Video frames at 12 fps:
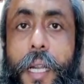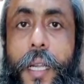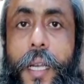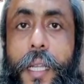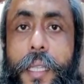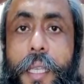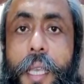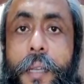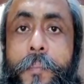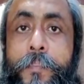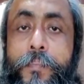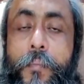करने लगती है
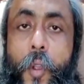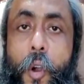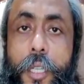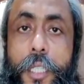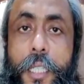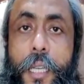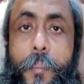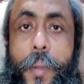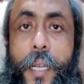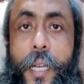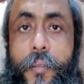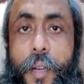ऑक्सीजन पर
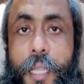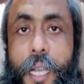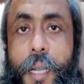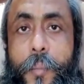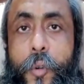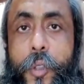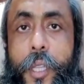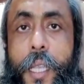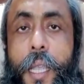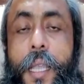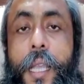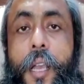निर्भरता कम होती है